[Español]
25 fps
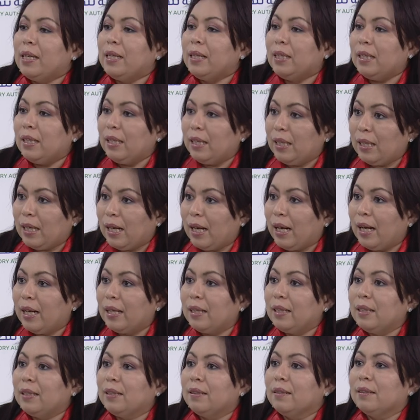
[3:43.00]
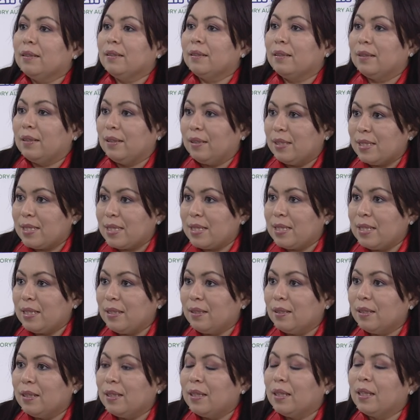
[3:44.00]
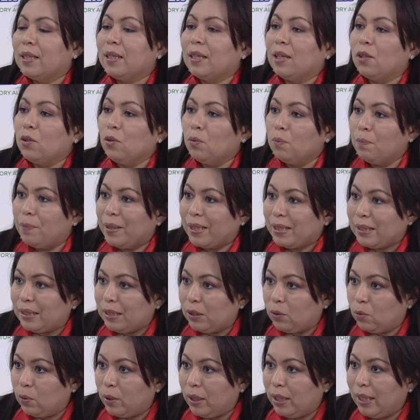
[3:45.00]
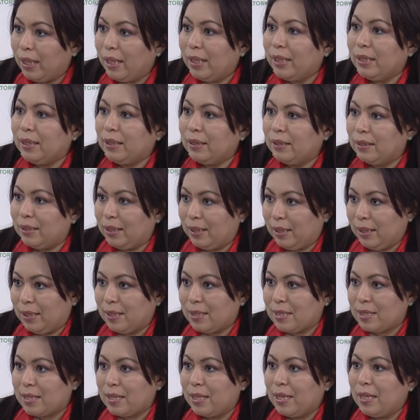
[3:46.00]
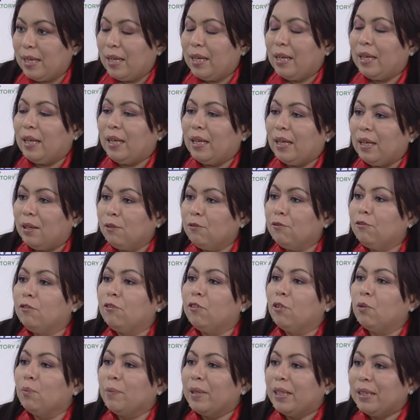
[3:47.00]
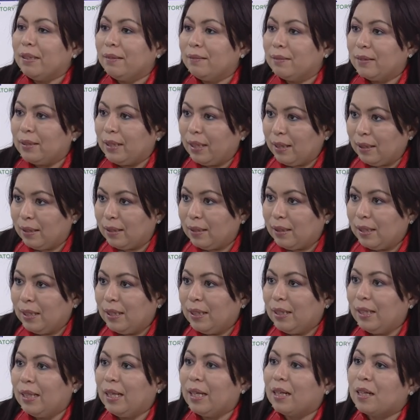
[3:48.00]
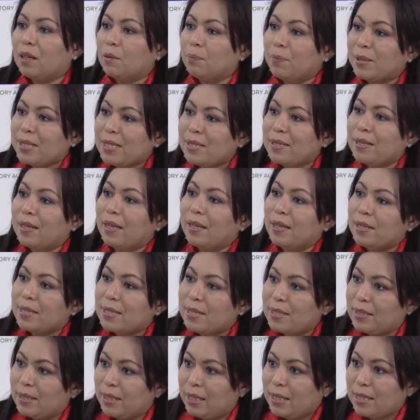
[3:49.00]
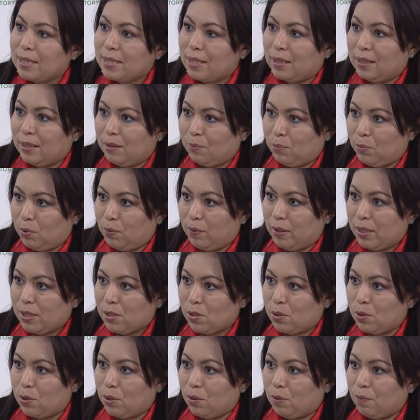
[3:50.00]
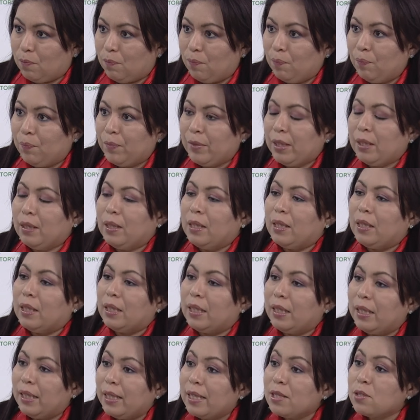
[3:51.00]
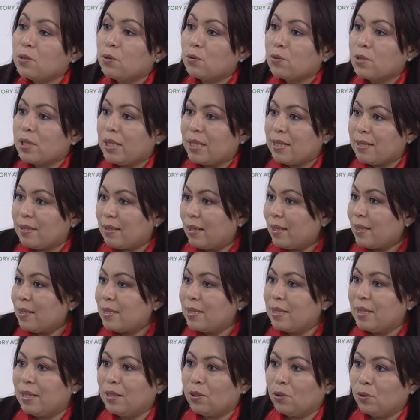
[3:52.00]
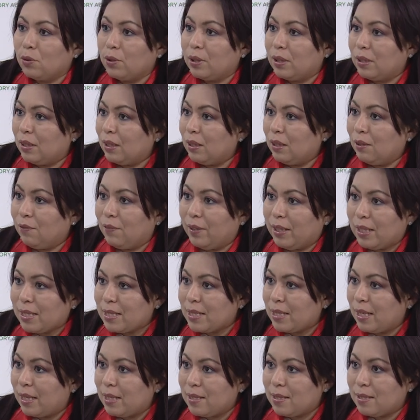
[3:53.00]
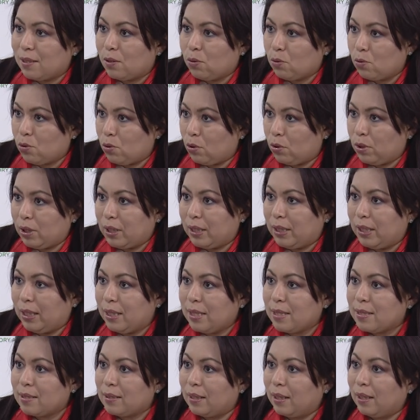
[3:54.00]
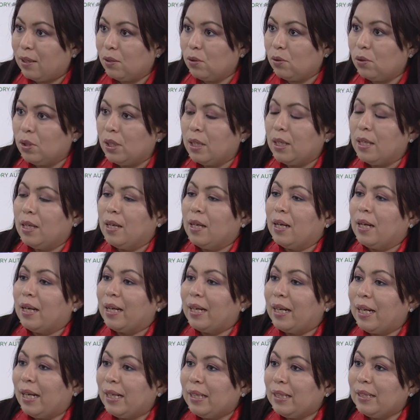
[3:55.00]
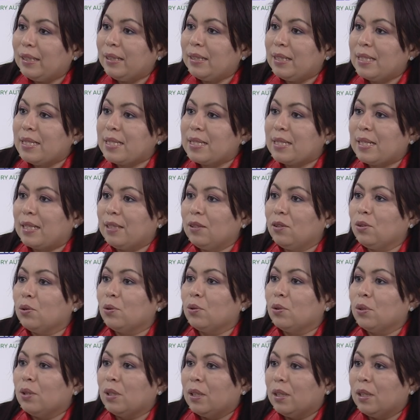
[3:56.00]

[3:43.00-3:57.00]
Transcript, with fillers: y hay que decir que hay un particular interés en fomentar las capacidades TIC en la población. Y esto se está haciendo desde diversas instituciones del Estado, garantizando